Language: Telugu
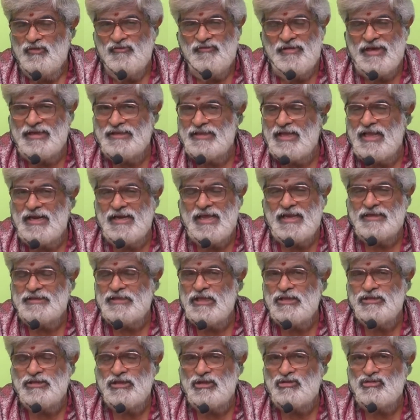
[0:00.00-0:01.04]
వేదాలని
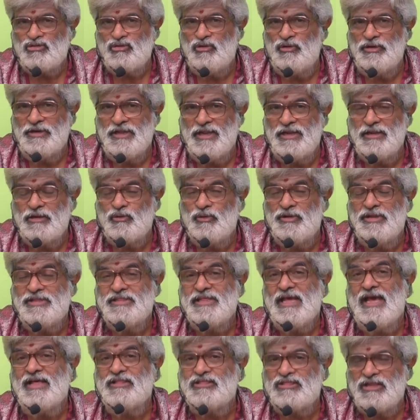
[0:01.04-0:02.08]
అర్థం చేసుకోవడానికి కొన్ని
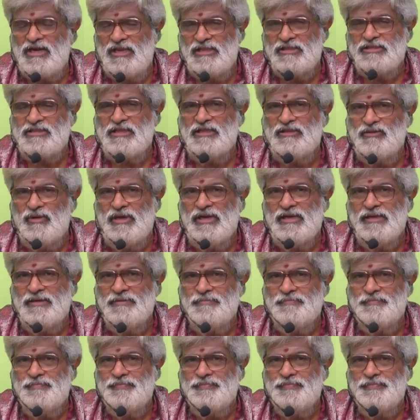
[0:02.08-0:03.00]
శాస్త్రాలు చదవాలి